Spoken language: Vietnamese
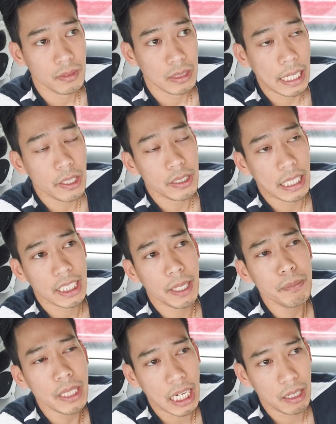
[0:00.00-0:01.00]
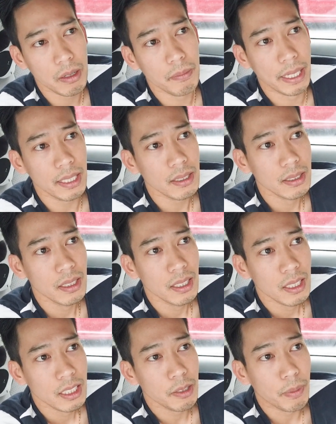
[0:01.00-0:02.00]
để cho chị kiếm tiền ở bên mỹ
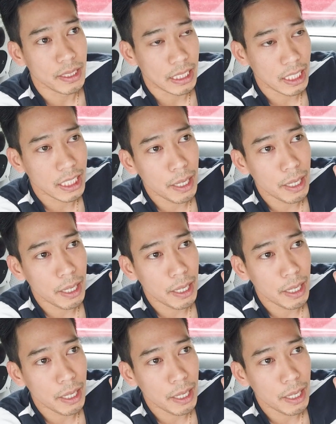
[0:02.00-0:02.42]
nhưng mà chị